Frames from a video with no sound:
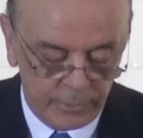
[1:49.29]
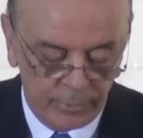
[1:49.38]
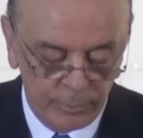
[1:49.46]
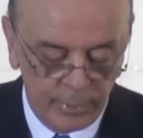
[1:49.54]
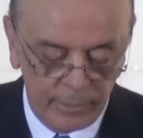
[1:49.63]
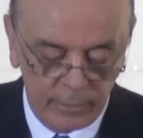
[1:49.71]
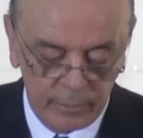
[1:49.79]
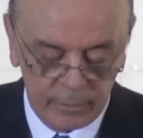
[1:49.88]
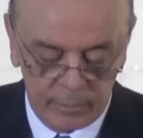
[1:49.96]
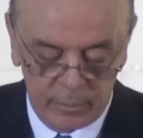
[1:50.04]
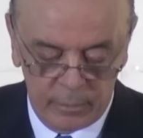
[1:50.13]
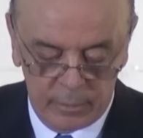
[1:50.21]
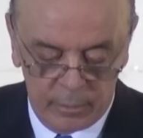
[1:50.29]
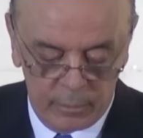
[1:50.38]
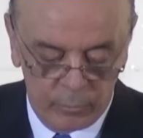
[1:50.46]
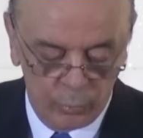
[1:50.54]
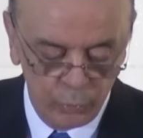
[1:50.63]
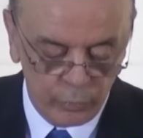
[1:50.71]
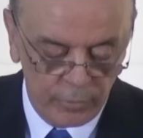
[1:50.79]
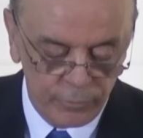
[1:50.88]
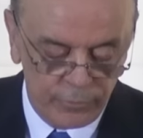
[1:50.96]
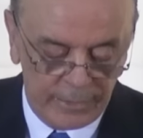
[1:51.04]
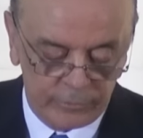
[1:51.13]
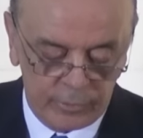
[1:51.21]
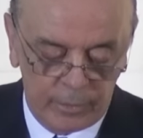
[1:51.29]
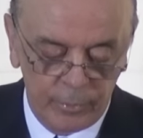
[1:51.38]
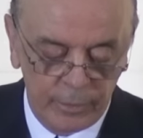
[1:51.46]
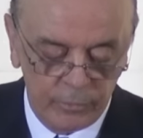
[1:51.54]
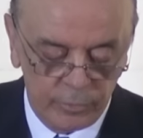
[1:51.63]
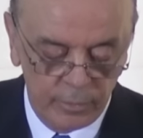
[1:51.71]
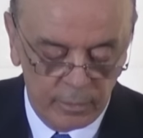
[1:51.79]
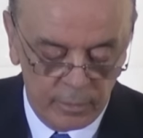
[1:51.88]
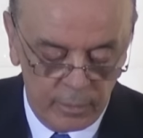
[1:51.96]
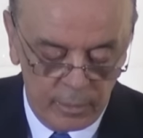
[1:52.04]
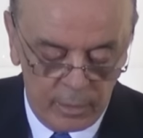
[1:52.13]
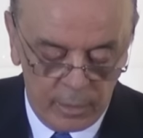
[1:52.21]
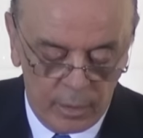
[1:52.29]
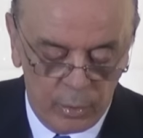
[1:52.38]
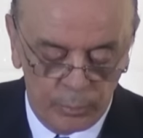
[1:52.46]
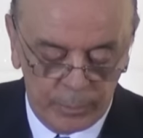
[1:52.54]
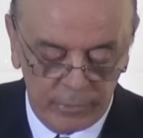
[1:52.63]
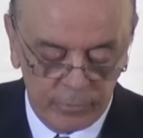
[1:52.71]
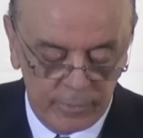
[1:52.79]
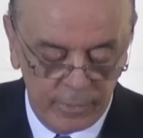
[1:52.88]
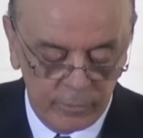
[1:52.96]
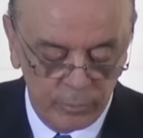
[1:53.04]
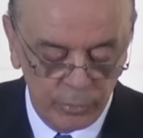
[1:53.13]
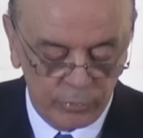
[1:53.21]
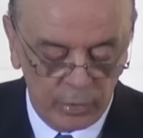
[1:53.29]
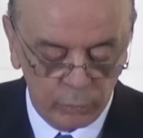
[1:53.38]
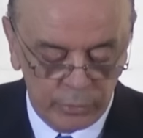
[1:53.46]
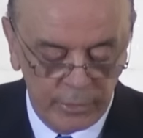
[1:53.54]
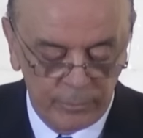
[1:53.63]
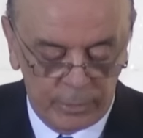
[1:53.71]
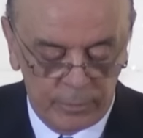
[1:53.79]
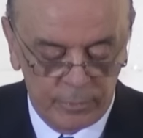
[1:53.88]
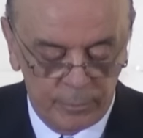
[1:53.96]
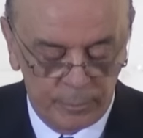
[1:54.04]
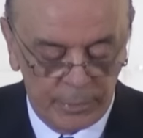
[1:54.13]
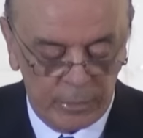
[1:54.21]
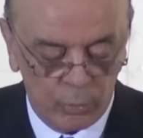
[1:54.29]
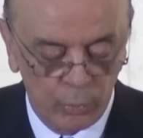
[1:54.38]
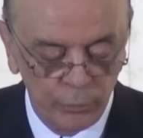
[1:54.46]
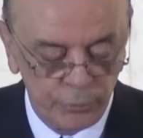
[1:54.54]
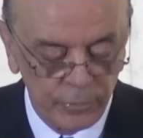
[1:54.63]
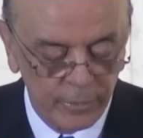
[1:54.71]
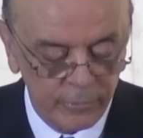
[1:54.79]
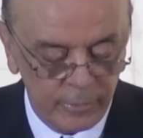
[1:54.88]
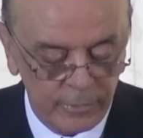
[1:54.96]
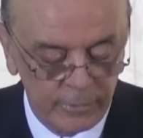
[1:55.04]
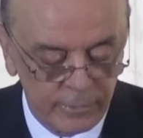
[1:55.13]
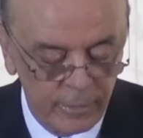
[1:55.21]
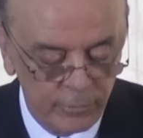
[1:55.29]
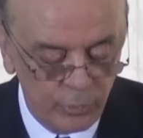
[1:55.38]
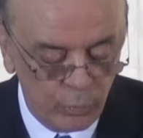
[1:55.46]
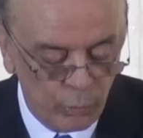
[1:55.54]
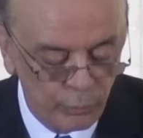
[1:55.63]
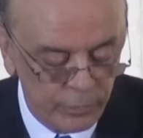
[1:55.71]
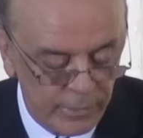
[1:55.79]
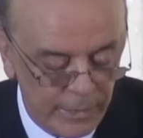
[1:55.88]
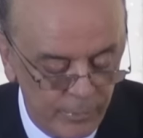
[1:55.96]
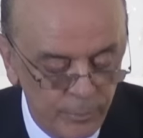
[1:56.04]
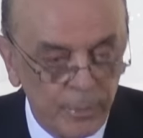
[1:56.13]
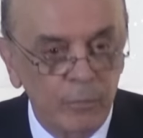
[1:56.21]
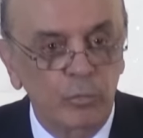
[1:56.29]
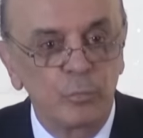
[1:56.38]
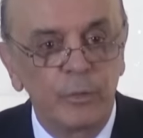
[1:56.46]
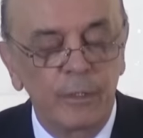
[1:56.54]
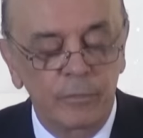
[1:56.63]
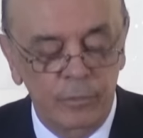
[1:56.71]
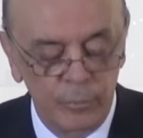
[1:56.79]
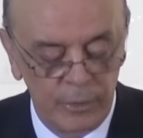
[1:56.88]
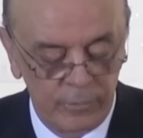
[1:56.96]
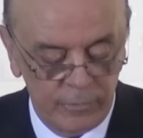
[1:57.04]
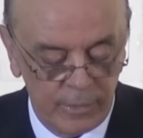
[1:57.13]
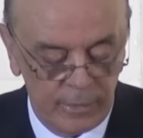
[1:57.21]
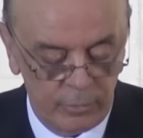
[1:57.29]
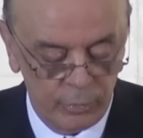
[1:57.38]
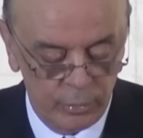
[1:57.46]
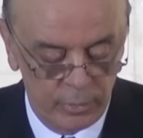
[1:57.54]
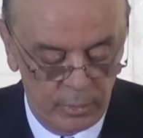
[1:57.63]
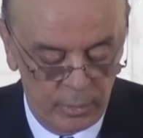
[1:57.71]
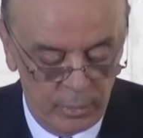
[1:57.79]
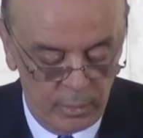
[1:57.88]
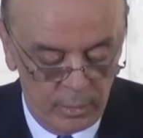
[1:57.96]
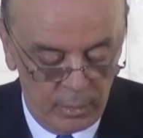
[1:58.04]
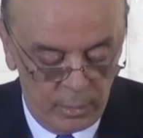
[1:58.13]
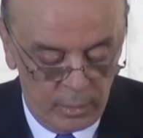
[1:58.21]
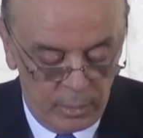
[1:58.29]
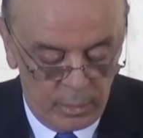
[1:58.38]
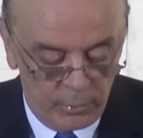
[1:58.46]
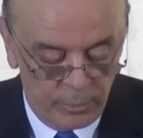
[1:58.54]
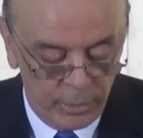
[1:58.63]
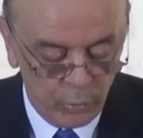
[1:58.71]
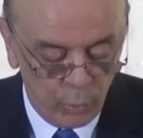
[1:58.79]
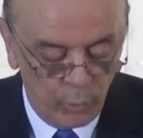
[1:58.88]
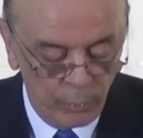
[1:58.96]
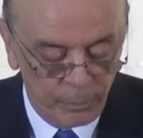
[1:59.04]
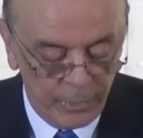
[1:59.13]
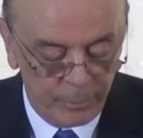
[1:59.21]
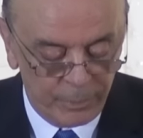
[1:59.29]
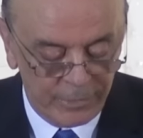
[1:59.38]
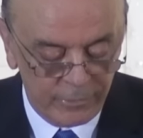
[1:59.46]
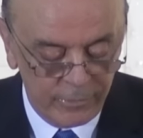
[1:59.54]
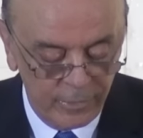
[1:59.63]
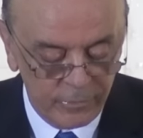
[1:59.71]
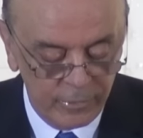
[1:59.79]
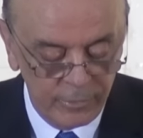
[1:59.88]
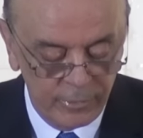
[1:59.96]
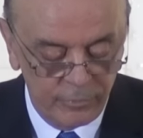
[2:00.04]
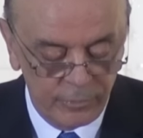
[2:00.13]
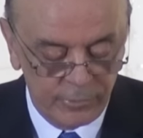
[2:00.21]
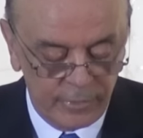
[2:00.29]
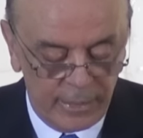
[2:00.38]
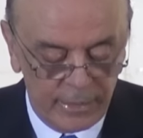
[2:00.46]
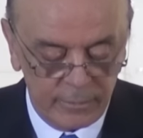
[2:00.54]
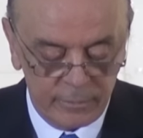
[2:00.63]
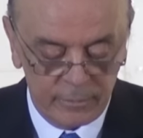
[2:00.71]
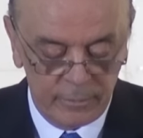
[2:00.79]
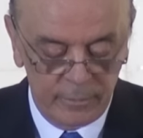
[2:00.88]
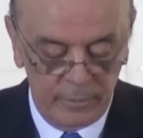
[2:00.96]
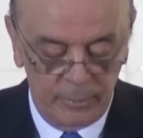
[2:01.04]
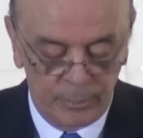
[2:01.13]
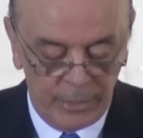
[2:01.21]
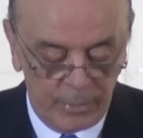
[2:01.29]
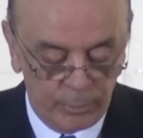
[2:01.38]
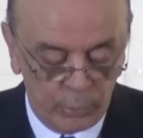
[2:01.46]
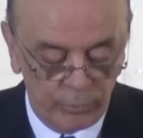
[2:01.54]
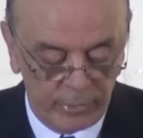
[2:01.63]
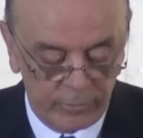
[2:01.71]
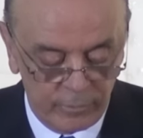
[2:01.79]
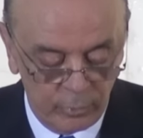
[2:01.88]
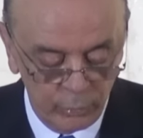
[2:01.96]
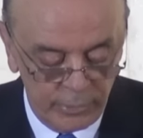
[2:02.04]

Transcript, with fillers: também, muito enfaticamente, ao presidente Michel Temer pela confiança que teve ao convidar-me para assumir esse ministério bem como pela paciência de revisar e pela aprovação